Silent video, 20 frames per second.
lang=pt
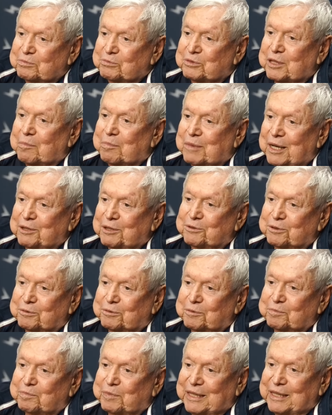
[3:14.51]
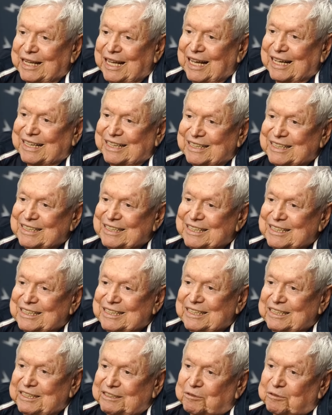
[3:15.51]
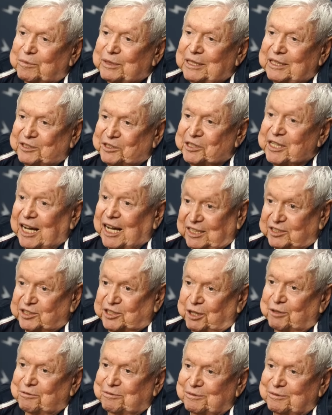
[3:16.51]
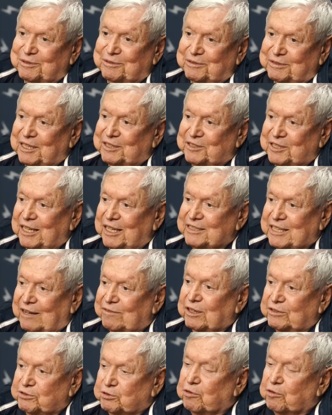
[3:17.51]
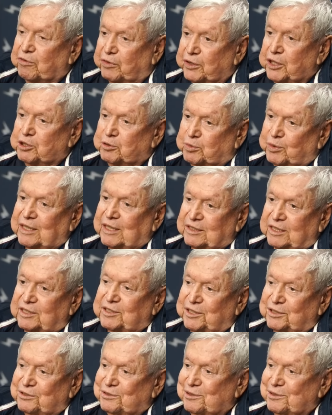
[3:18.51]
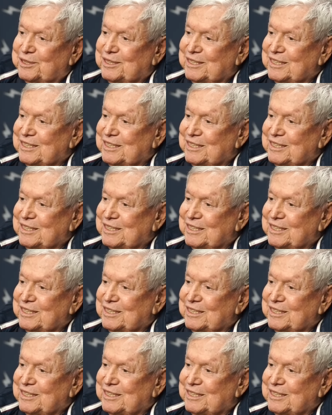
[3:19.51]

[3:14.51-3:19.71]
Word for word: tamanho de um bileque e como ele tinha razão, ele estava sofrido por causa disso.